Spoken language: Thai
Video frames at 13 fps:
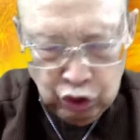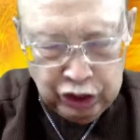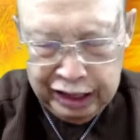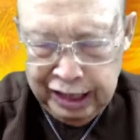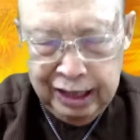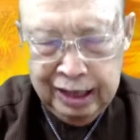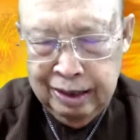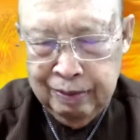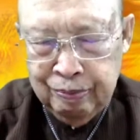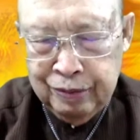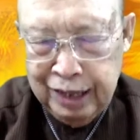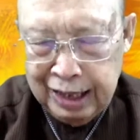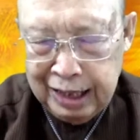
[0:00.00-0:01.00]
ติ
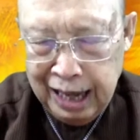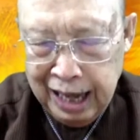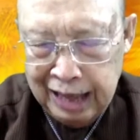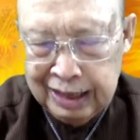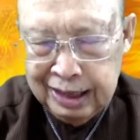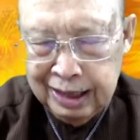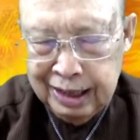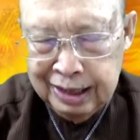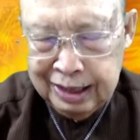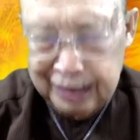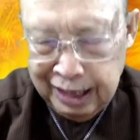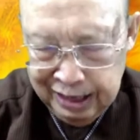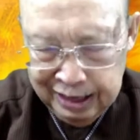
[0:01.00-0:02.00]
ในการใส่
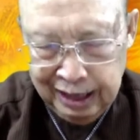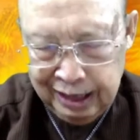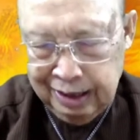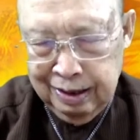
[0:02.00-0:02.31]
เลือด